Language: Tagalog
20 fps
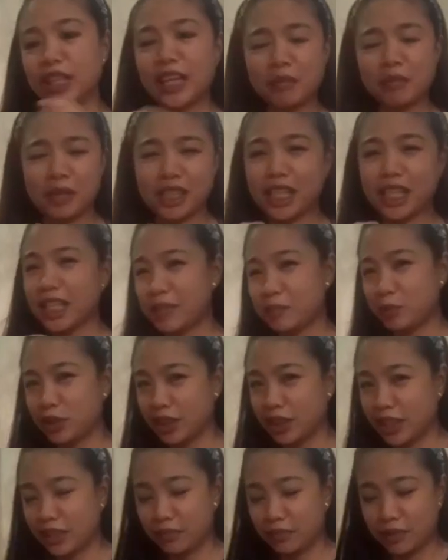po nila, madali
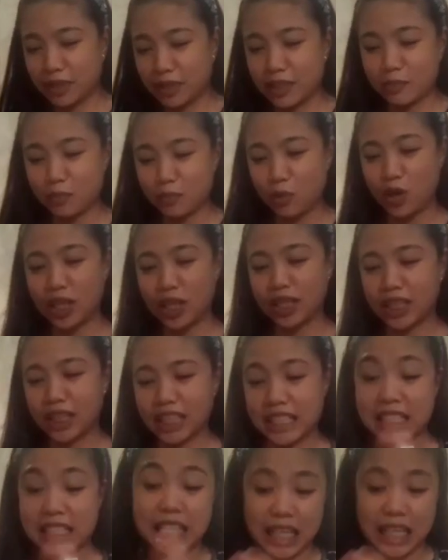po silang madapuan
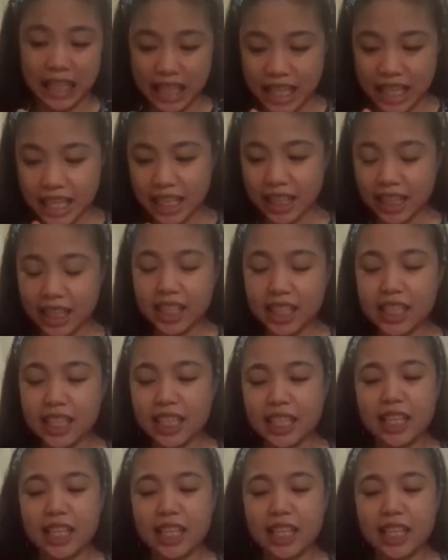ng sakit.